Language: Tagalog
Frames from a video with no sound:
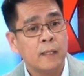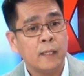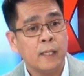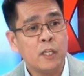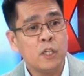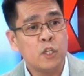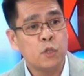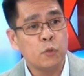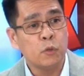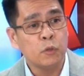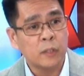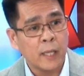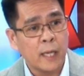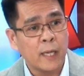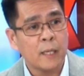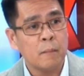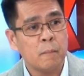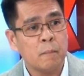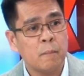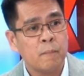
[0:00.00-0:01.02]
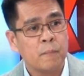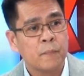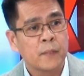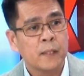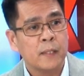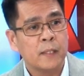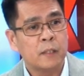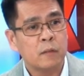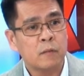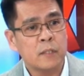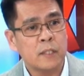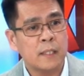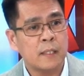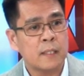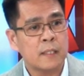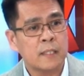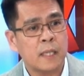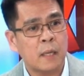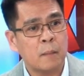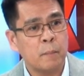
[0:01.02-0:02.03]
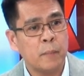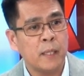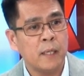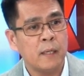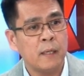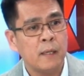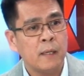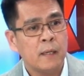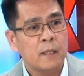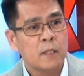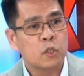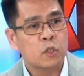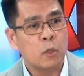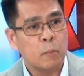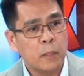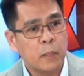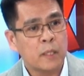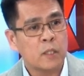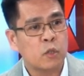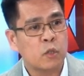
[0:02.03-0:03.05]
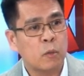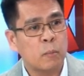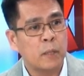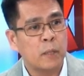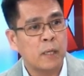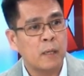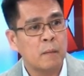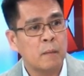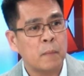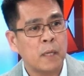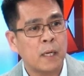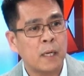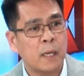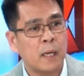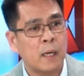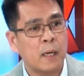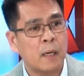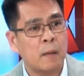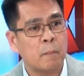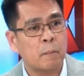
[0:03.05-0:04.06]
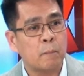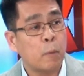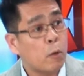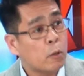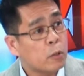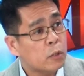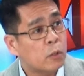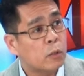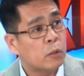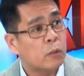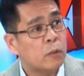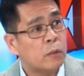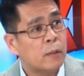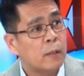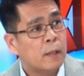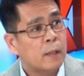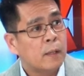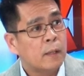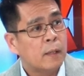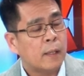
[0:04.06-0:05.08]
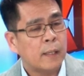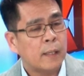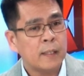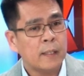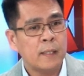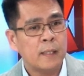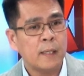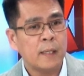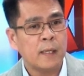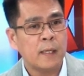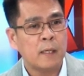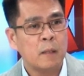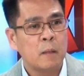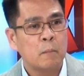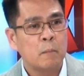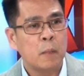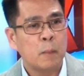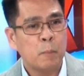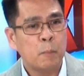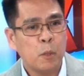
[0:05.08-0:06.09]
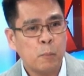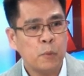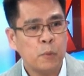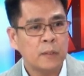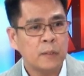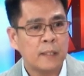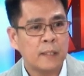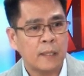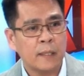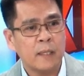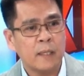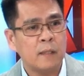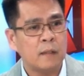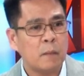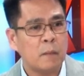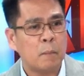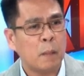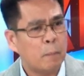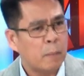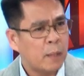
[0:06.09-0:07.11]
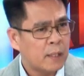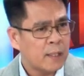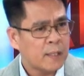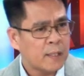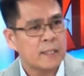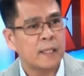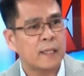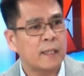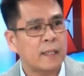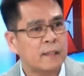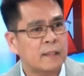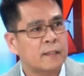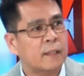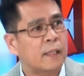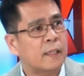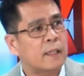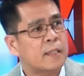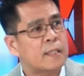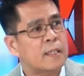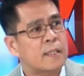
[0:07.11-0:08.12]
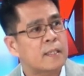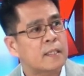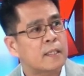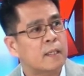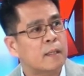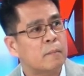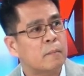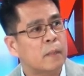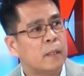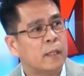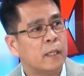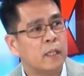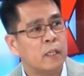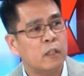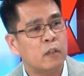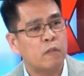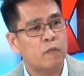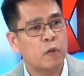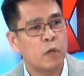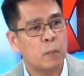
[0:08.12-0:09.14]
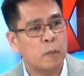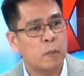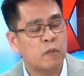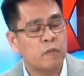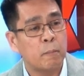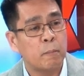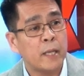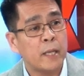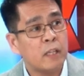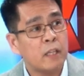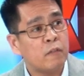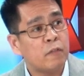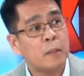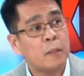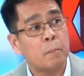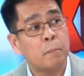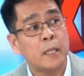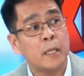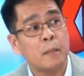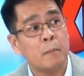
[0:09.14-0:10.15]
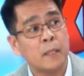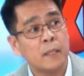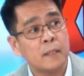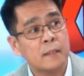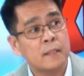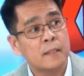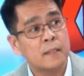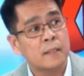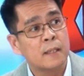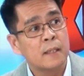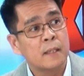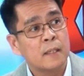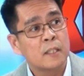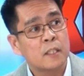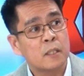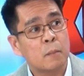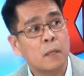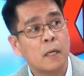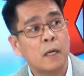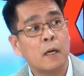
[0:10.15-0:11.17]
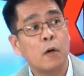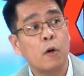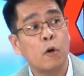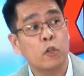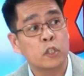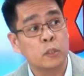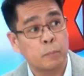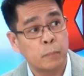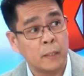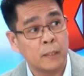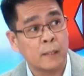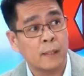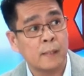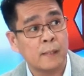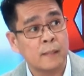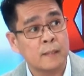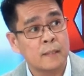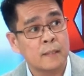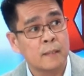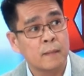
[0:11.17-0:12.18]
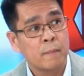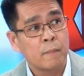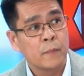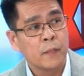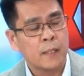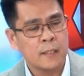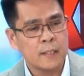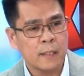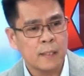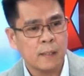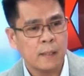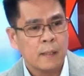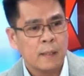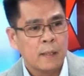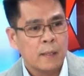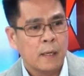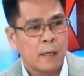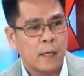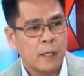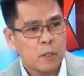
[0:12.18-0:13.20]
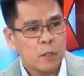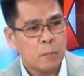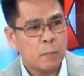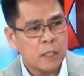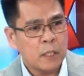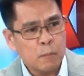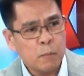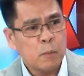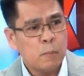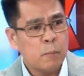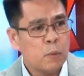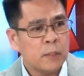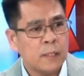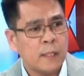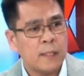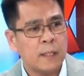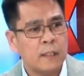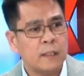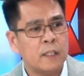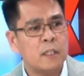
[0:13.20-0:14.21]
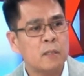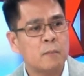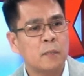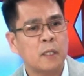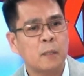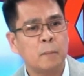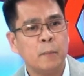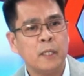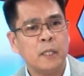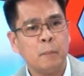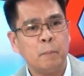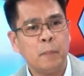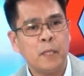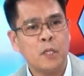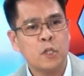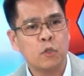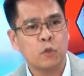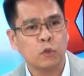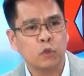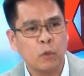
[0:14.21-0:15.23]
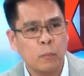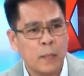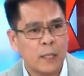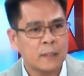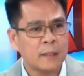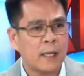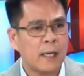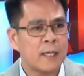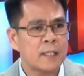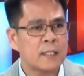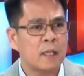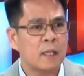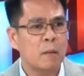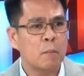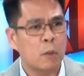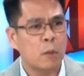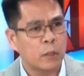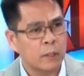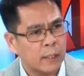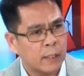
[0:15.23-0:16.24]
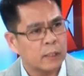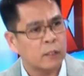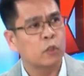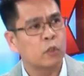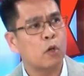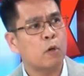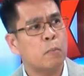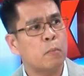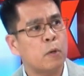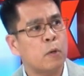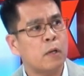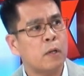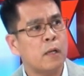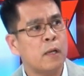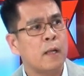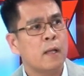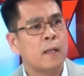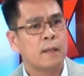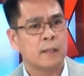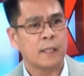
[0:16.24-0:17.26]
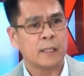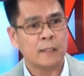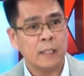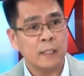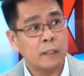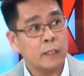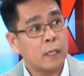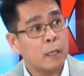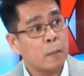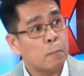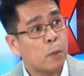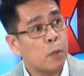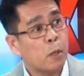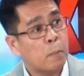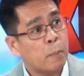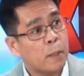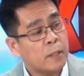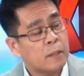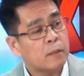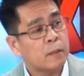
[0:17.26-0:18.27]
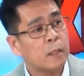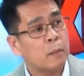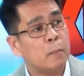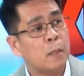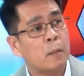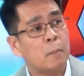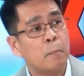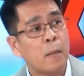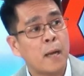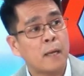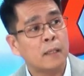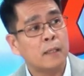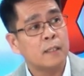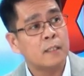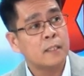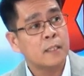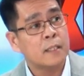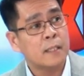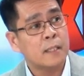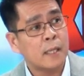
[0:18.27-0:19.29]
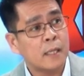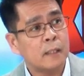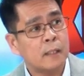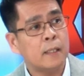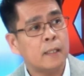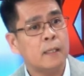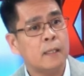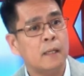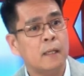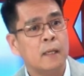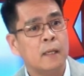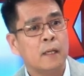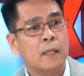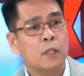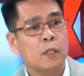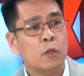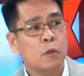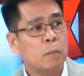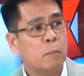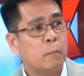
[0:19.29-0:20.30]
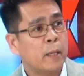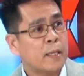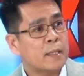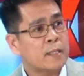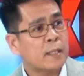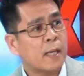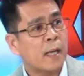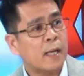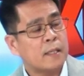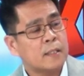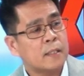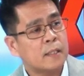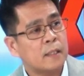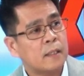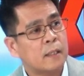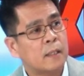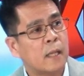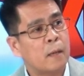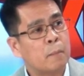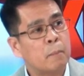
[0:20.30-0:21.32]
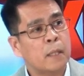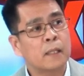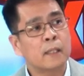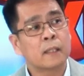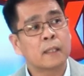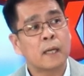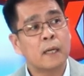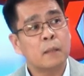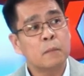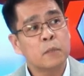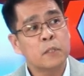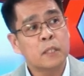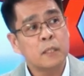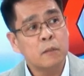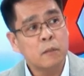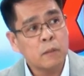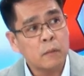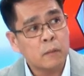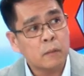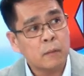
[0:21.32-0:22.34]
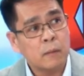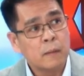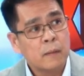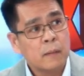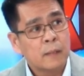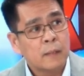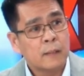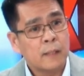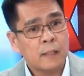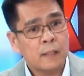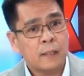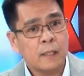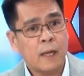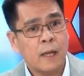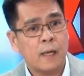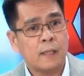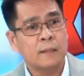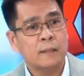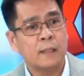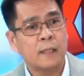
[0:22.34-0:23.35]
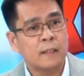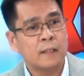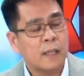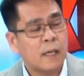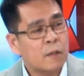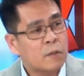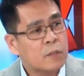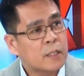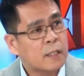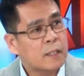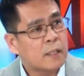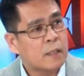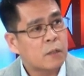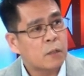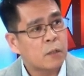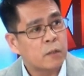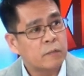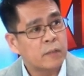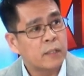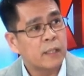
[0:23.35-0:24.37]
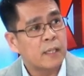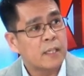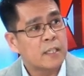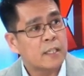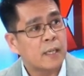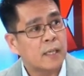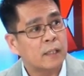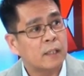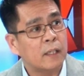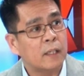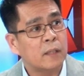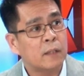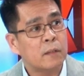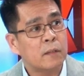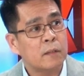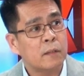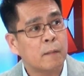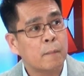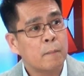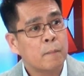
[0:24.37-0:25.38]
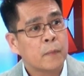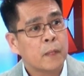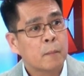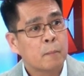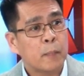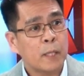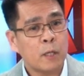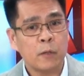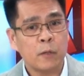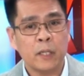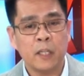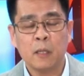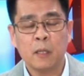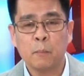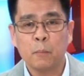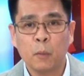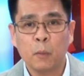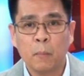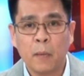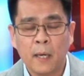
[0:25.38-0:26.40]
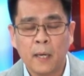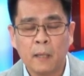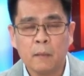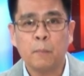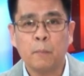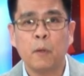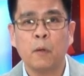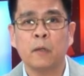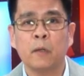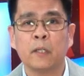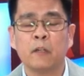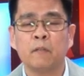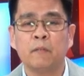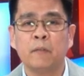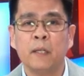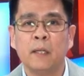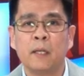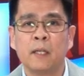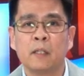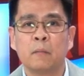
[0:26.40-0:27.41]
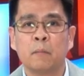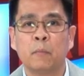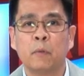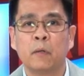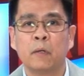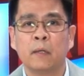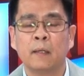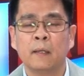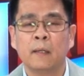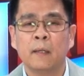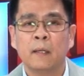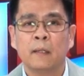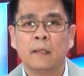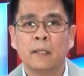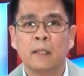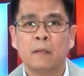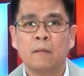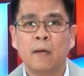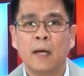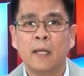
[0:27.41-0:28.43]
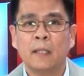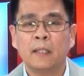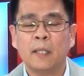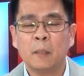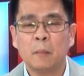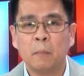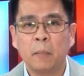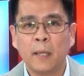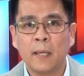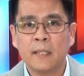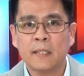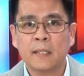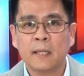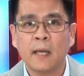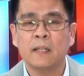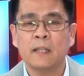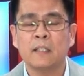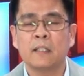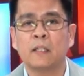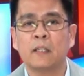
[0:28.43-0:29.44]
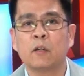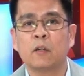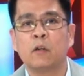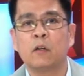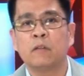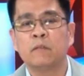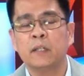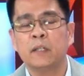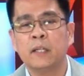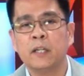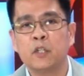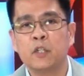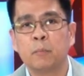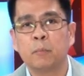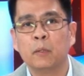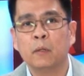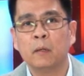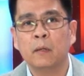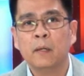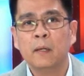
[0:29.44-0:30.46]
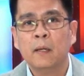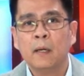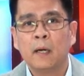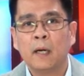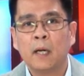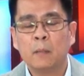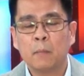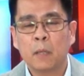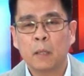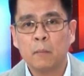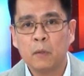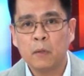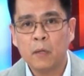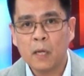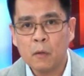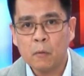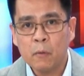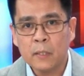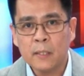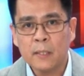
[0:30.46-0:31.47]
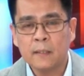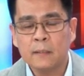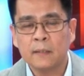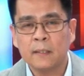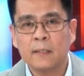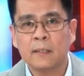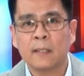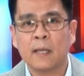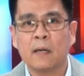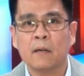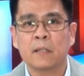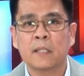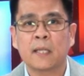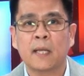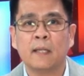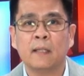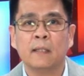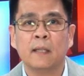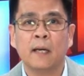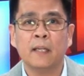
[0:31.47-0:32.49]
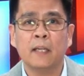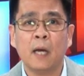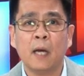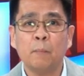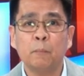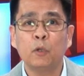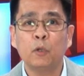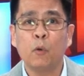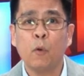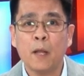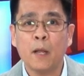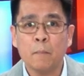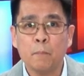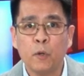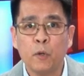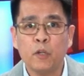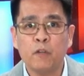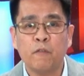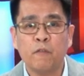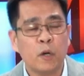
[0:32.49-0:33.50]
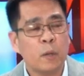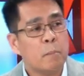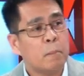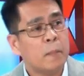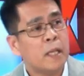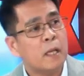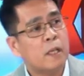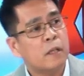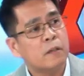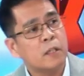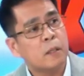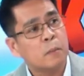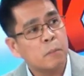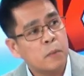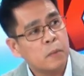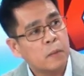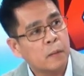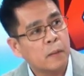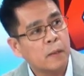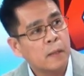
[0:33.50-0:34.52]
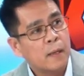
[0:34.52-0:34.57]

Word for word: In due time, itong sinasabing sobra-sobrang mga pondo ay uh, mapupunta rin no pabalik sa healthcare system in the form of benefit payments sa mm. mga hospitals. Mm. Kasi ngayon, pinagbubuti natin yung mga benepisyo. Tumataas ng more than double, nagtitriple pa yung ibang packages natin. Yung breast cancer, napalitaan mo siguro, dati 100,000 ang coverage natin doon. Mm. Pero inaprubahan po ng PhilHealth Board na yung ating breast cancer coverage po ay magmula 100,000 ay up to 1.4 million na po